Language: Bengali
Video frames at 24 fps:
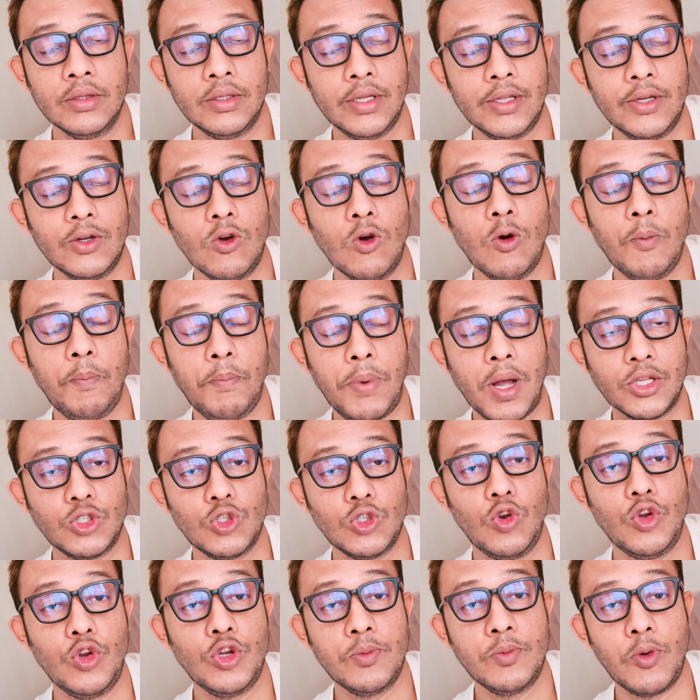দীর্ঘ পাঁচ
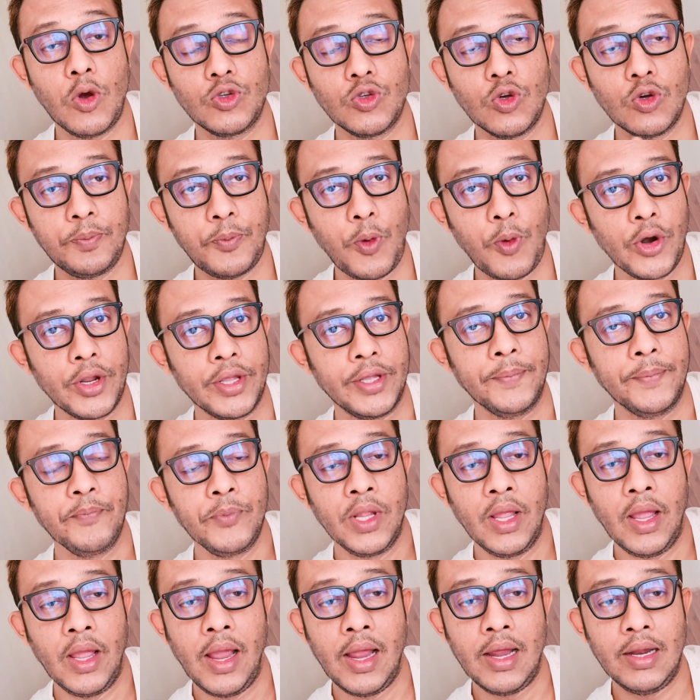চল্লিশ বছর পরে
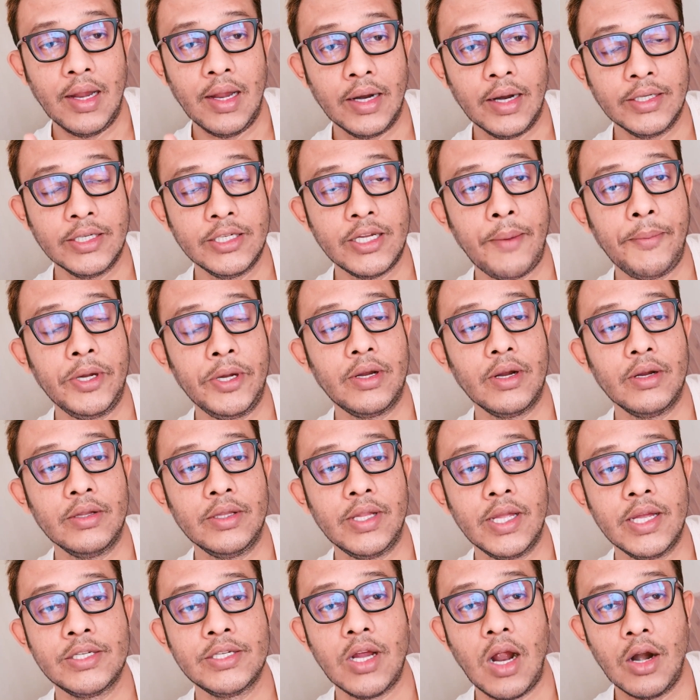এই লাটিন আমেরিকার
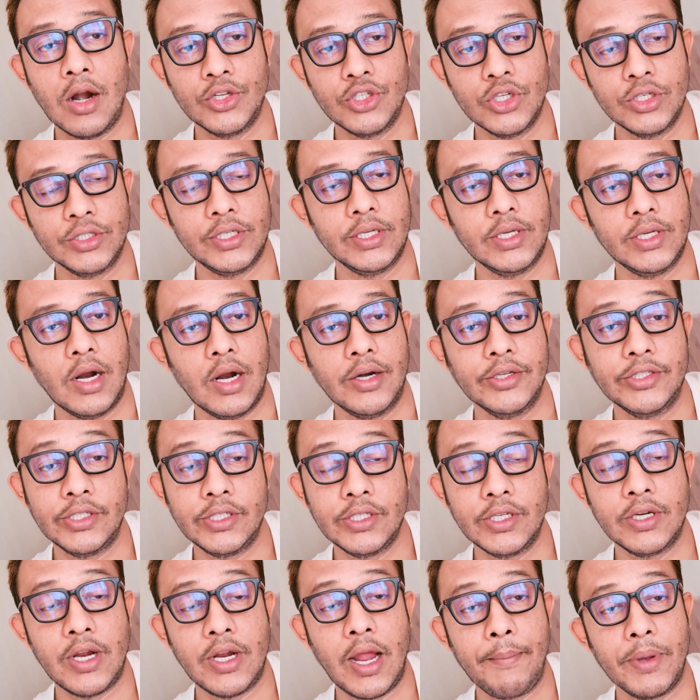দেশ আর্জেন্টিনা
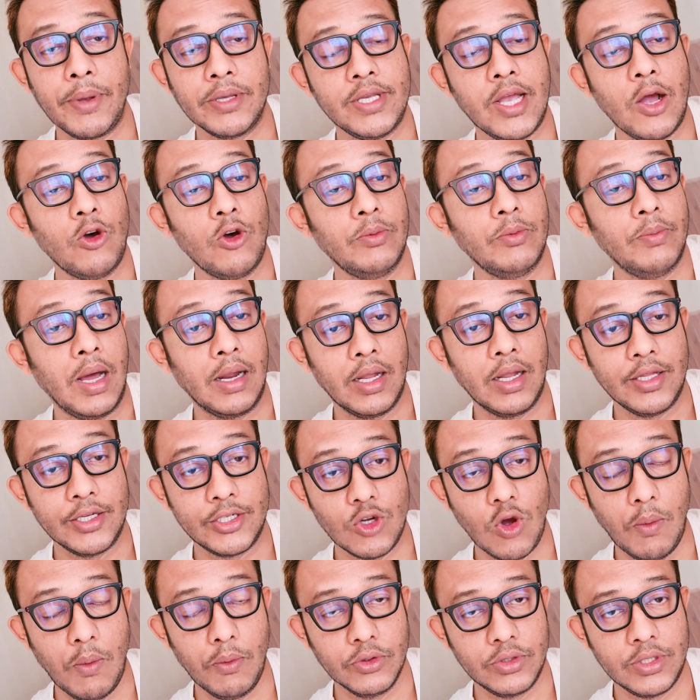আর্জেন্টিনার অ্যাম্বাসি এখন
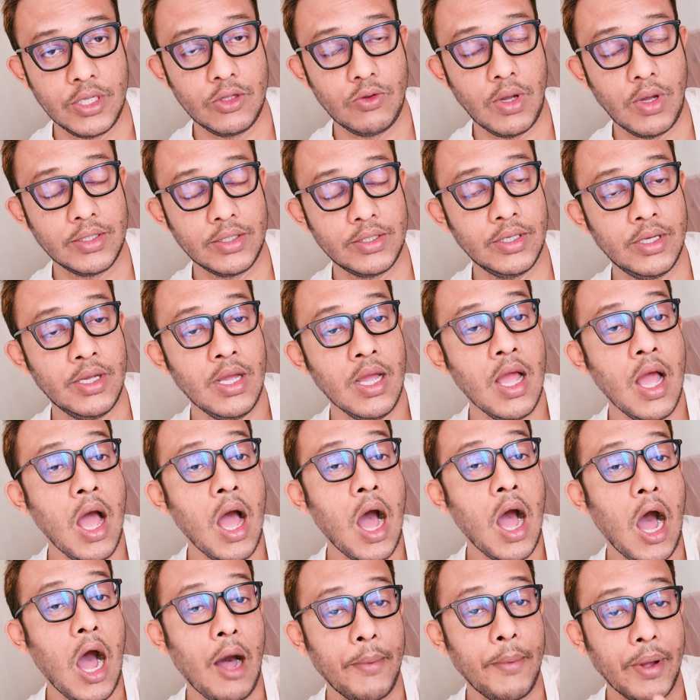বাংলাদেশে অবস্থিত আছে
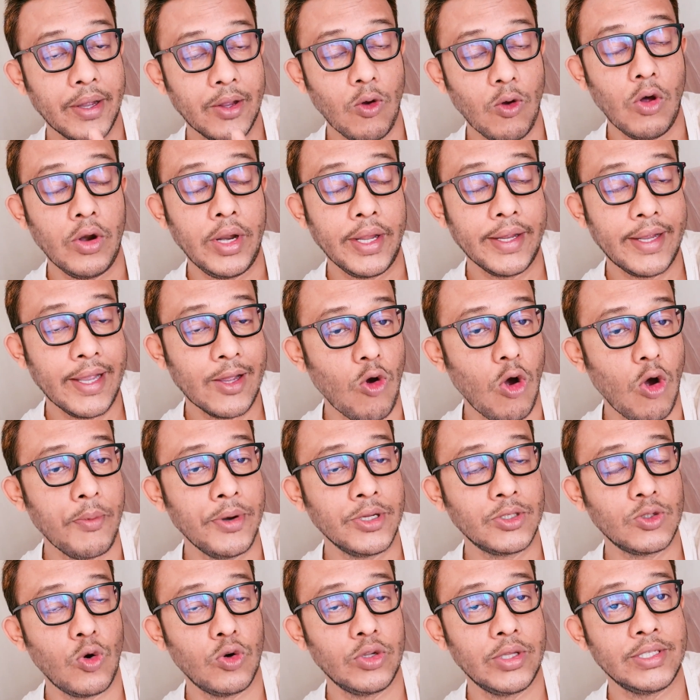আমাকে অনেকে
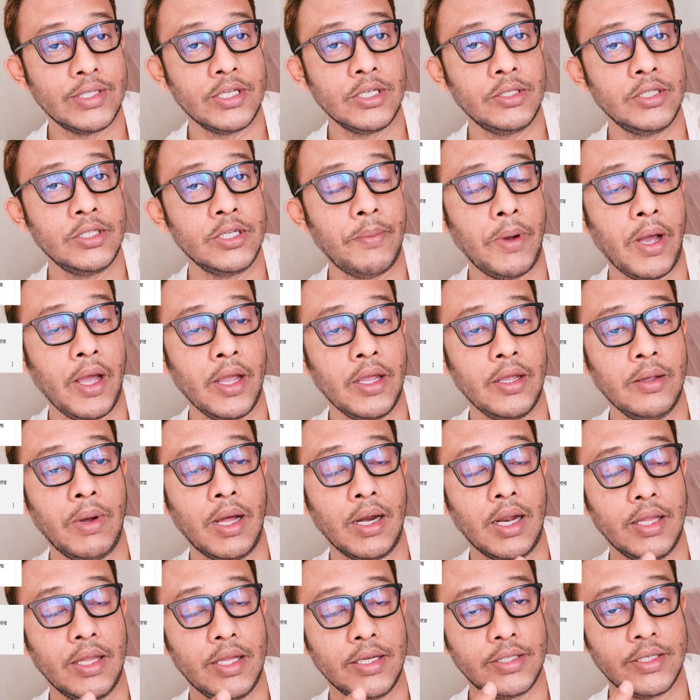কমেন্টস করতেছে যে ভাই
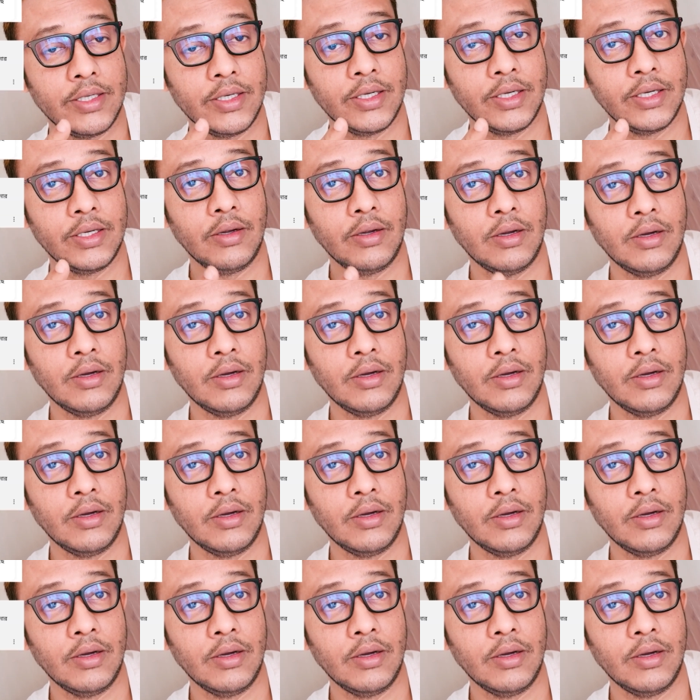বাংলাদেশে